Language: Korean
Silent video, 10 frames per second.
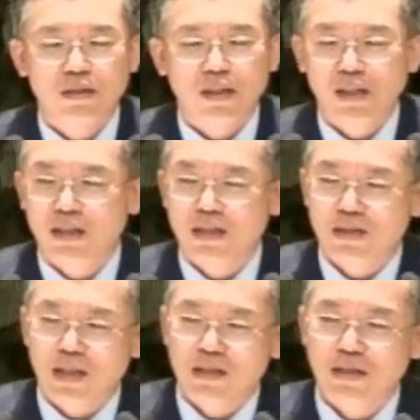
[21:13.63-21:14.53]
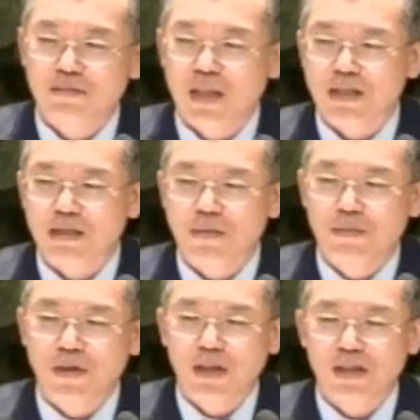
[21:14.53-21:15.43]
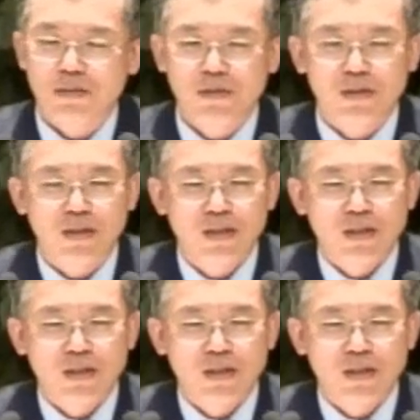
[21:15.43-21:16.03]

하나님께서 하시는 말씀이 뭐라 하냐면